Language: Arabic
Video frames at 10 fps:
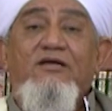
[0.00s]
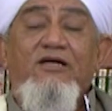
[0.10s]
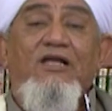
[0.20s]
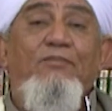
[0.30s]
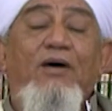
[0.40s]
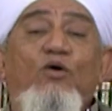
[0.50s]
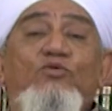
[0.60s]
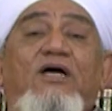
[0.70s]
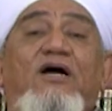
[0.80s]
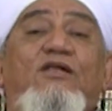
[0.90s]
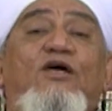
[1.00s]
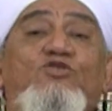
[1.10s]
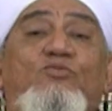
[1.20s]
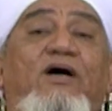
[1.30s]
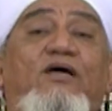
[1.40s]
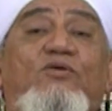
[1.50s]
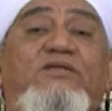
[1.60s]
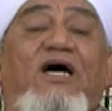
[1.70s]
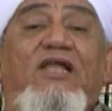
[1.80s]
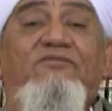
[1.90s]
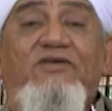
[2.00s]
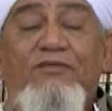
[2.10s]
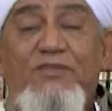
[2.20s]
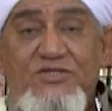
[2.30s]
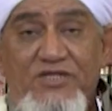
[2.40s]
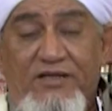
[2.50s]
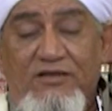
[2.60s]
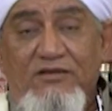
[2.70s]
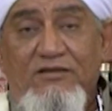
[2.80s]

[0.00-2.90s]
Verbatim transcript: إلى ما أودع الله سبحانه وتعالى فيه من سر